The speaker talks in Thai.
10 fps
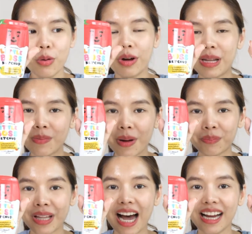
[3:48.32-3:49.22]
ลงอันนี้เป็นแบบ
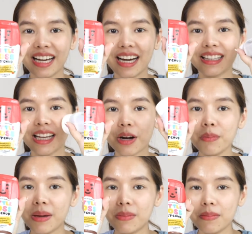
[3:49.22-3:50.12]
ตั้งนะคะ แต่ก็
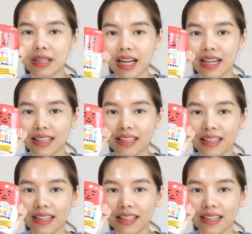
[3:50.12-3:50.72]
บีบได้เหมือนกัน